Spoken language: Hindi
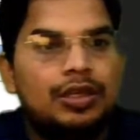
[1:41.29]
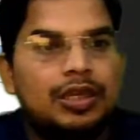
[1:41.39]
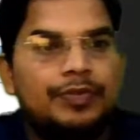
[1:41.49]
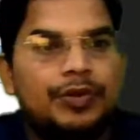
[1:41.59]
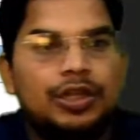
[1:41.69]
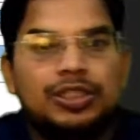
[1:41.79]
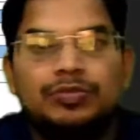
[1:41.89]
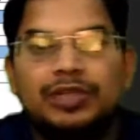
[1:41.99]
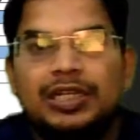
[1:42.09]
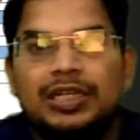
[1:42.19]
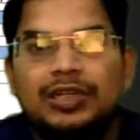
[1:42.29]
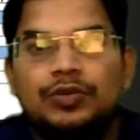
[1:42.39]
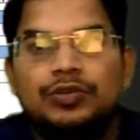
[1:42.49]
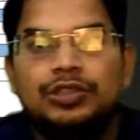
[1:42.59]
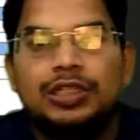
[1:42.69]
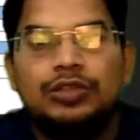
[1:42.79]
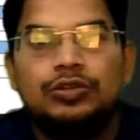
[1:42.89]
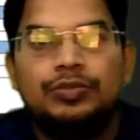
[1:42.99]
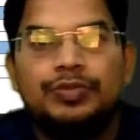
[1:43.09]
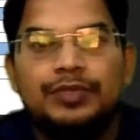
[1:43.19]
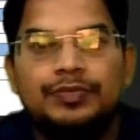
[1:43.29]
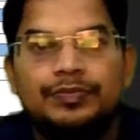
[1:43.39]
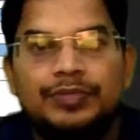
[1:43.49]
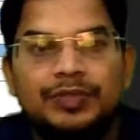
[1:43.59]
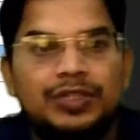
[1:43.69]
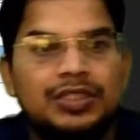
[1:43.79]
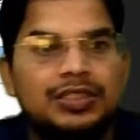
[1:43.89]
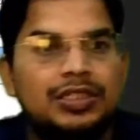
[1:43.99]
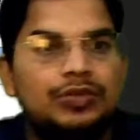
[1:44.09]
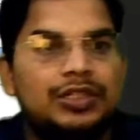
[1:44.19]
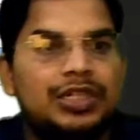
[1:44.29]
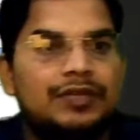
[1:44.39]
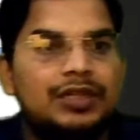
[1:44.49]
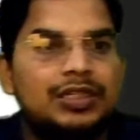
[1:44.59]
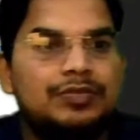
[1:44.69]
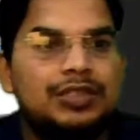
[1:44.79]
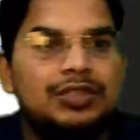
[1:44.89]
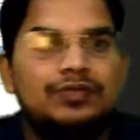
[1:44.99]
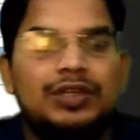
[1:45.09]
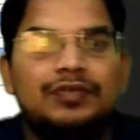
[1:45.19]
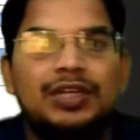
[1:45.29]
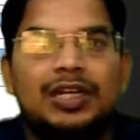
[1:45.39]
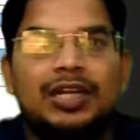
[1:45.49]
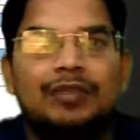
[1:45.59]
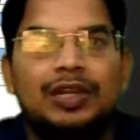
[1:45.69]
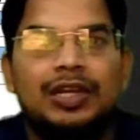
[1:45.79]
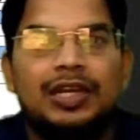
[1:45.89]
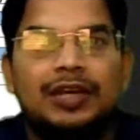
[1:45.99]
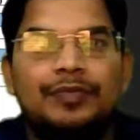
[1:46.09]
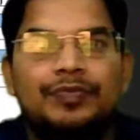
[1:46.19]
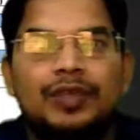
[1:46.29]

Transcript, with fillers: अप्रॉक्सीमेटली कुछ नहीं तो फिफ्टीन से ट्वेंटी वन इट मीन्स वन वीक का टाइम मिल गया है